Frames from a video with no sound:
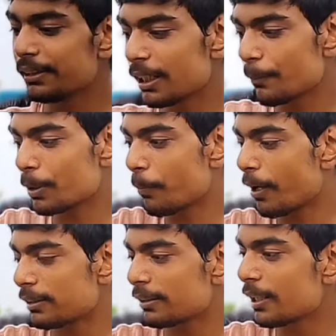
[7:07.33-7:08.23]
அதுக்கப்புறம்
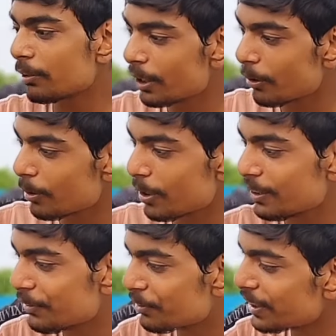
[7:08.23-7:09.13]
பார்த்தீங்கன்னா இன்னும் எவ்வளோ
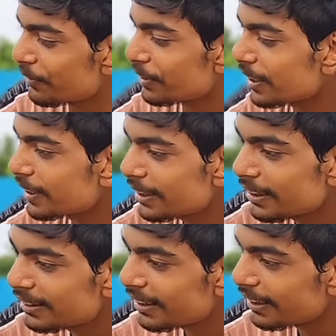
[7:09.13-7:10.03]
எவ்வளோ டிஃப்ரெண்ட் டிஃப்ரெண்ட்டாக
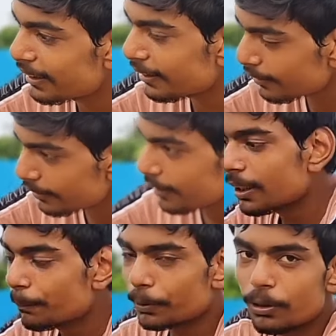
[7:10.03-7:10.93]
இருக்குன்னு தெரில
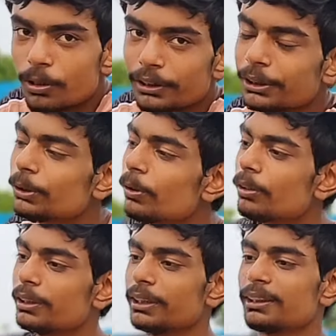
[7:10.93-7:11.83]
அதுக்கப்புறம்
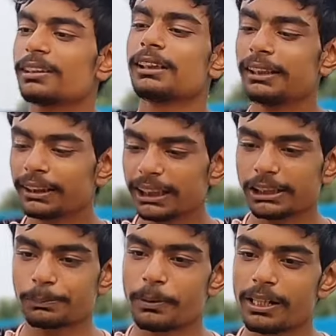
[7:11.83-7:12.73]
இன்னொன்று கிளட்ரிங்
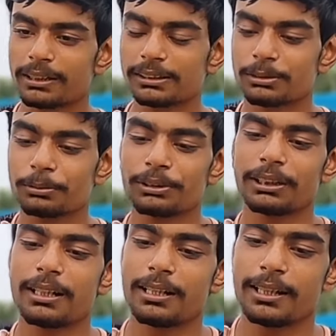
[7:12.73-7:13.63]
ஸ்பார்க்கிள்ஸ்
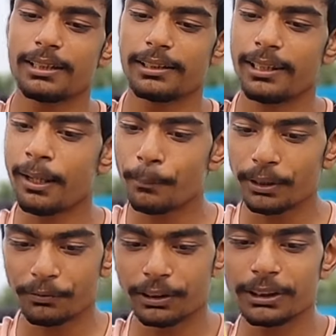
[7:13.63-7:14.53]
கொடுத்துருக்காங்க எல்லாமே
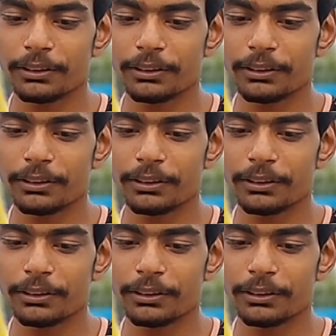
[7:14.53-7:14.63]
டிஃப்ரெண்ட்